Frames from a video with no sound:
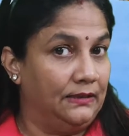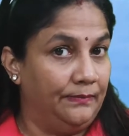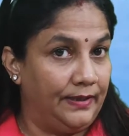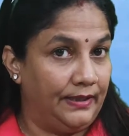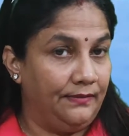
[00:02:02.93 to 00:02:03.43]

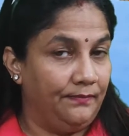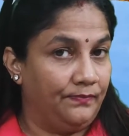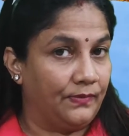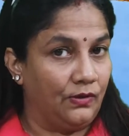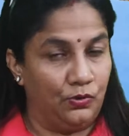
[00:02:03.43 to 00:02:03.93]
आदमी
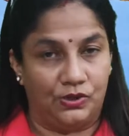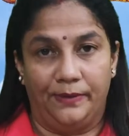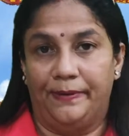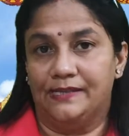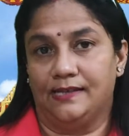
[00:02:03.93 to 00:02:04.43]
उसके
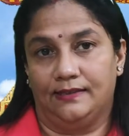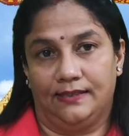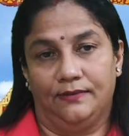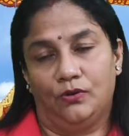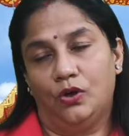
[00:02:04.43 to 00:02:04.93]
पास आता
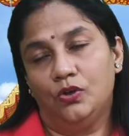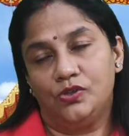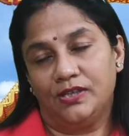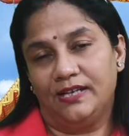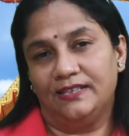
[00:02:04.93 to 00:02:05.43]
है और
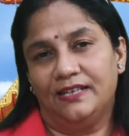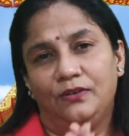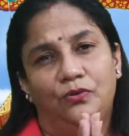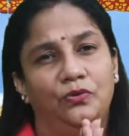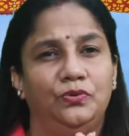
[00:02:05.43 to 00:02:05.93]
उससे कहता
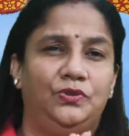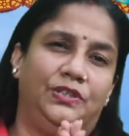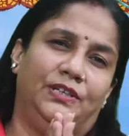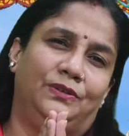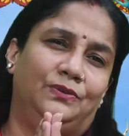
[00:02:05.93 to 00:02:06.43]
है गुरु
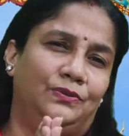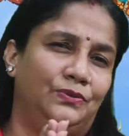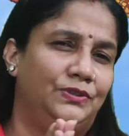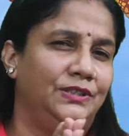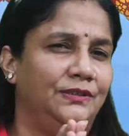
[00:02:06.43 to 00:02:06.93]
जी
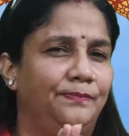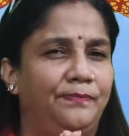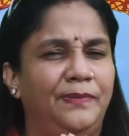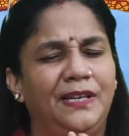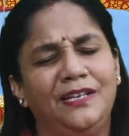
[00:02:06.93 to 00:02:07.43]
गुरु जी
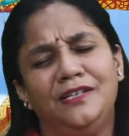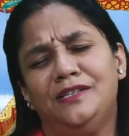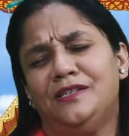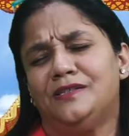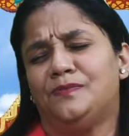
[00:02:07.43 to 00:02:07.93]

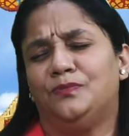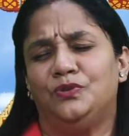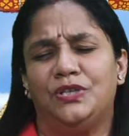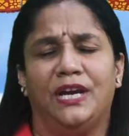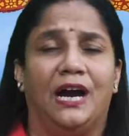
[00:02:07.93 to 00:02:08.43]
प्लीज मुझे